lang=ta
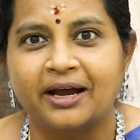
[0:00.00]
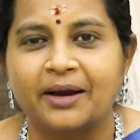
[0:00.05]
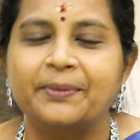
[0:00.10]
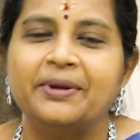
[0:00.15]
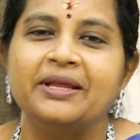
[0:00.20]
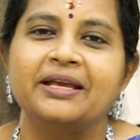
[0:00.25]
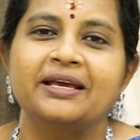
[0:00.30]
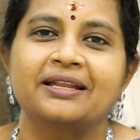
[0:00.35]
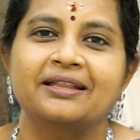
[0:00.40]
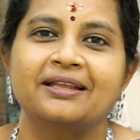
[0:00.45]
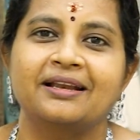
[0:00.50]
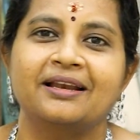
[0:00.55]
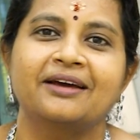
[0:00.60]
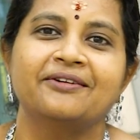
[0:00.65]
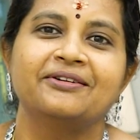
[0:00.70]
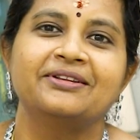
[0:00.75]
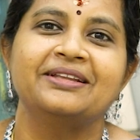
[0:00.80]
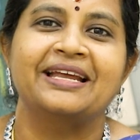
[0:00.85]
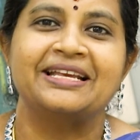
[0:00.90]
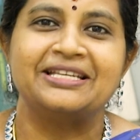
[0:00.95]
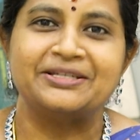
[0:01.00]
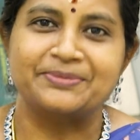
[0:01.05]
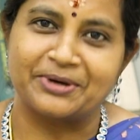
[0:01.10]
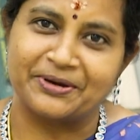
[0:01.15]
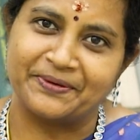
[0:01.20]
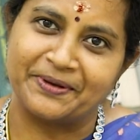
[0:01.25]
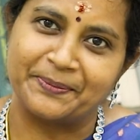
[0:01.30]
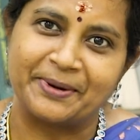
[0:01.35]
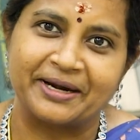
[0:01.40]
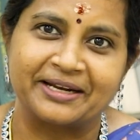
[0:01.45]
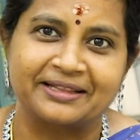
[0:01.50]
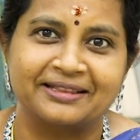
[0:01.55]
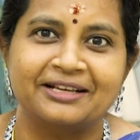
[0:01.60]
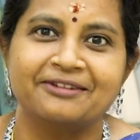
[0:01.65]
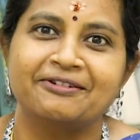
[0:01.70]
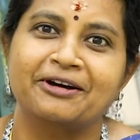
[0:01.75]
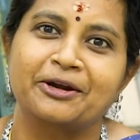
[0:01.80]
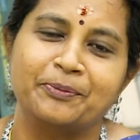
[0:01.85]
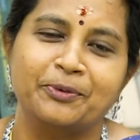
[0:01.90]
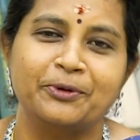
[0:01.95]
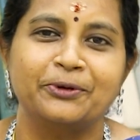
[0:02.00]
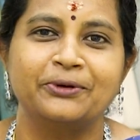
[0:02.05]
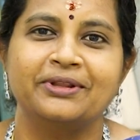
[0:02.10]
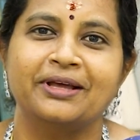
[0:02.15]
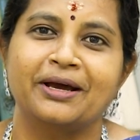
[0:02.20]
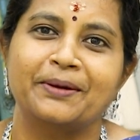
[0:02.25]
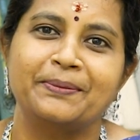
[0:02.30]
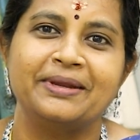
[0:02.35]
அப்படிங்கிறதெல்லாம் வந்து நிஜமாவே படத்தில் வரப்போகுதா